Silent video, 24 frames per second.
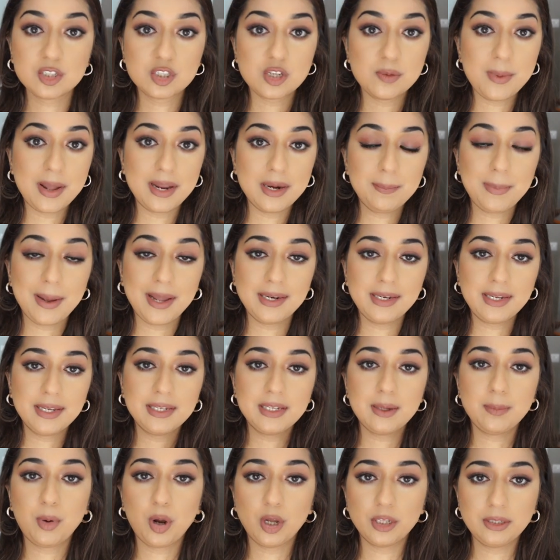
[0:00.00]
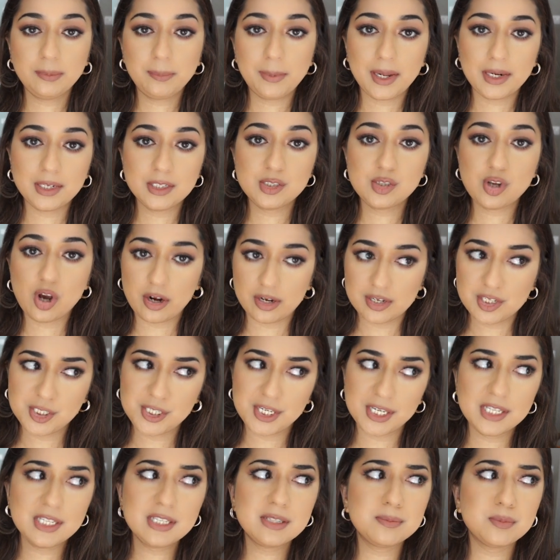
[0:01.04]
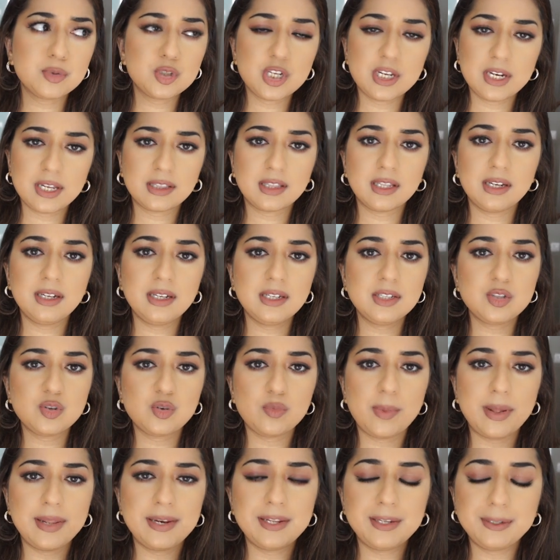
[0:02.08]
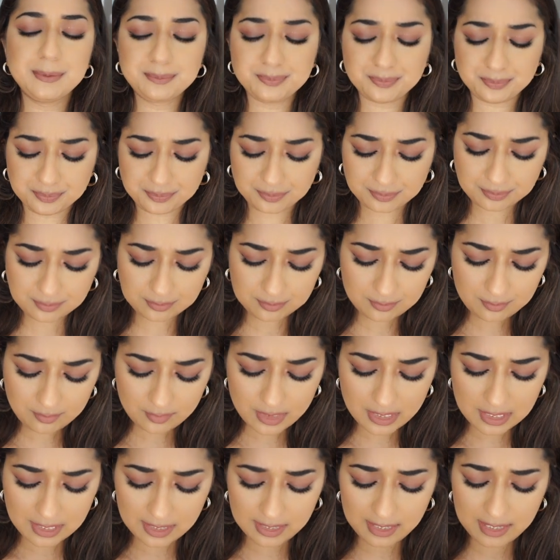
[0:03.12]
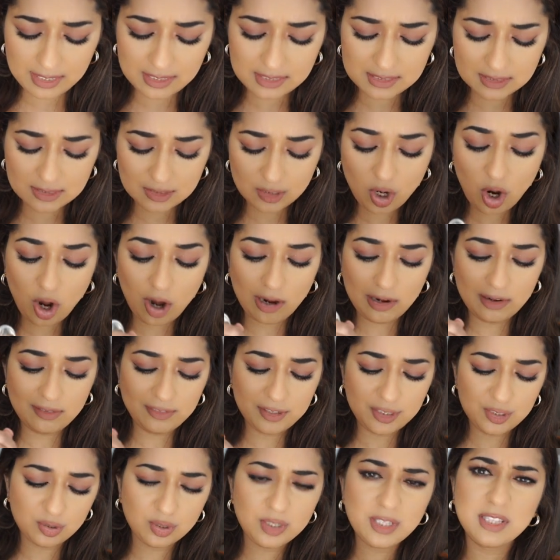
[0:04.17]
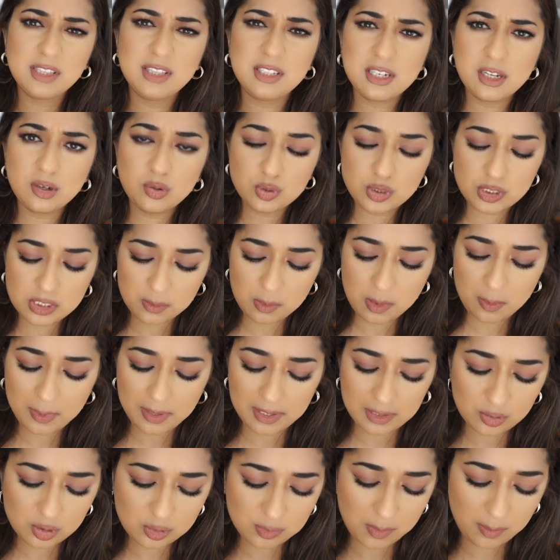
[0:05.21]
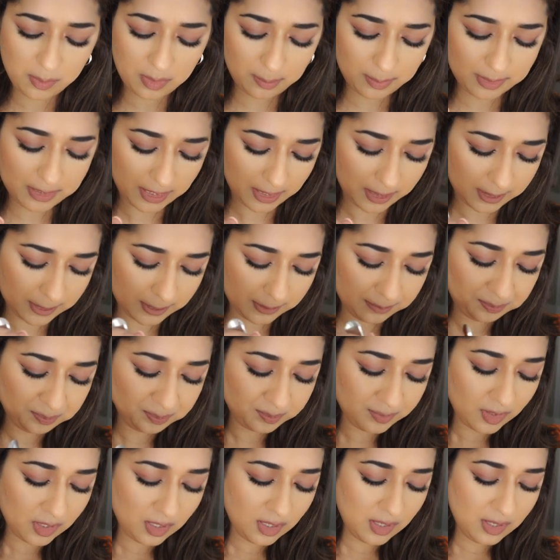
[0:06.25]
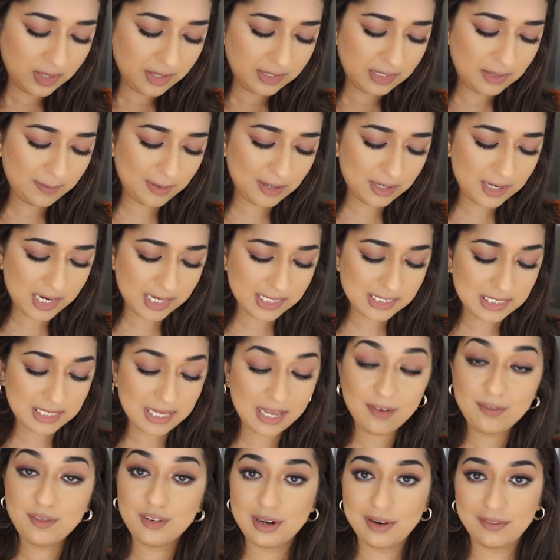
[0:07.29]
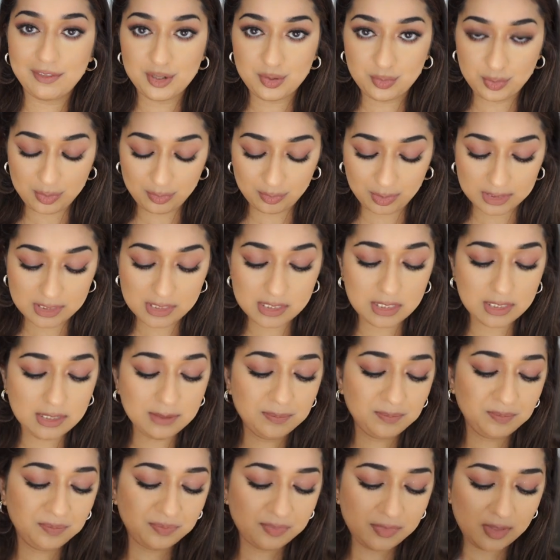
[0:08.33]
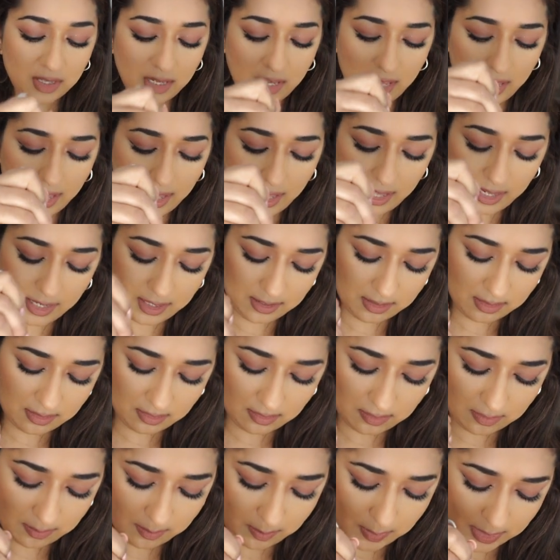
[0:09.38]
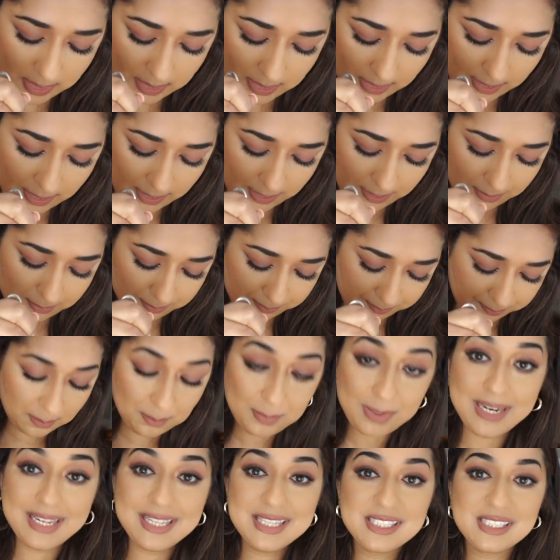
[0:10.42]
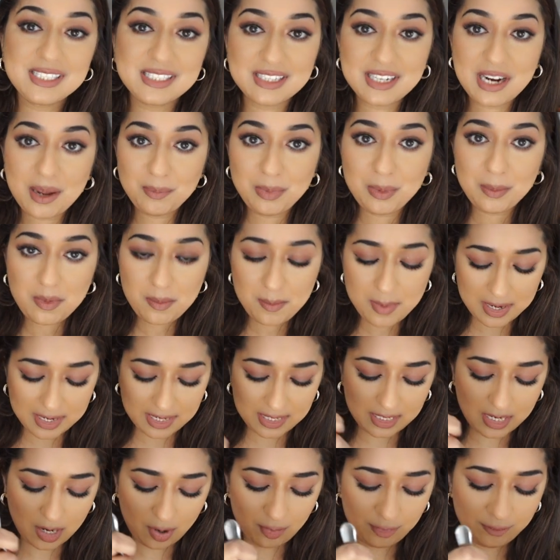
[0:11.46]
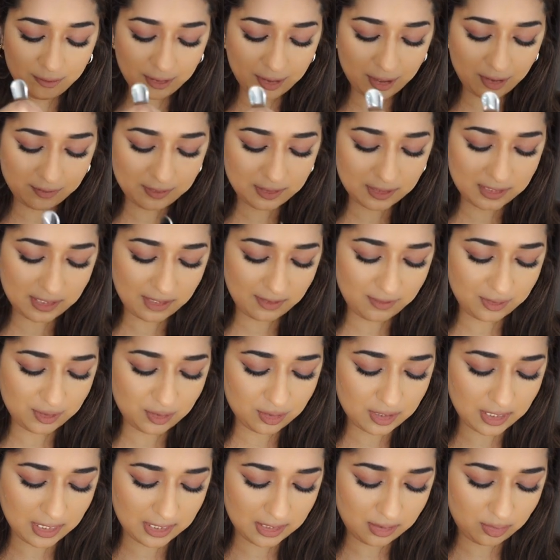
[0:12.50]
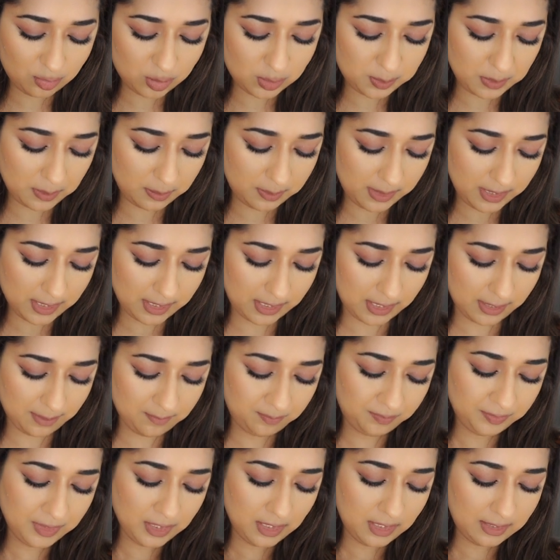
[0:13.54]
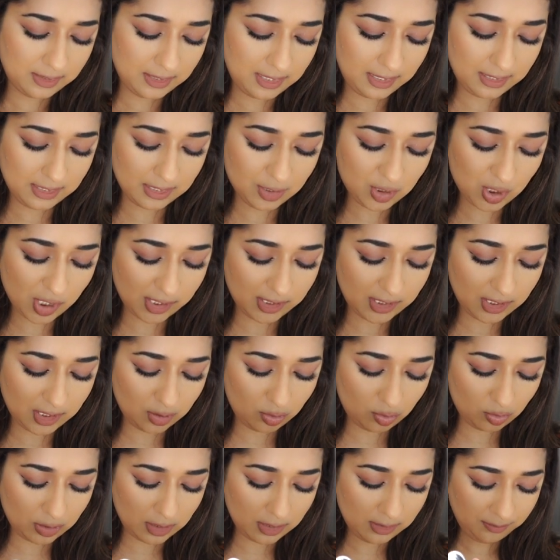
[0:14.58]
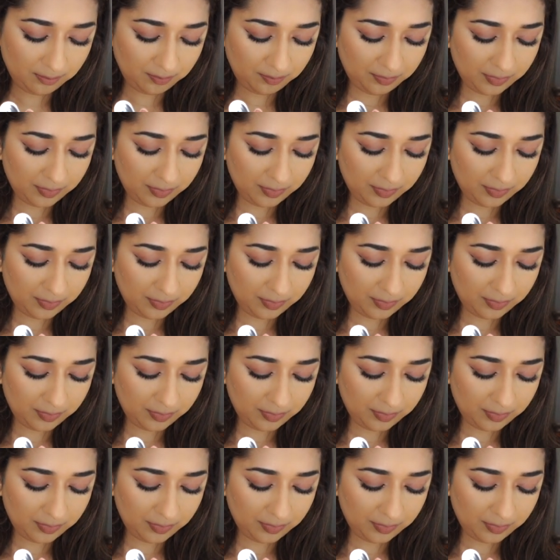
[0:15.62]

सो मैंने पहनी है ये बहुत ही प्यारी सी ऑरेंज ड्रेस मुझे लगता है कि जो मैंने एक हॉल uh, वीडियो की थी ना कुछ समय पहले उसमें मैंने बताया था ये मैंने ड्रेस ली है फॉर एवर ट्वेंटी वन से एंड uh, मेरे मेरे इंस्टाग्राम पे भी मैंने एक आउटफिट ऑफ द डे वीडियो डाली थी उस पर भी है ये देखना चाहते हैं तो ना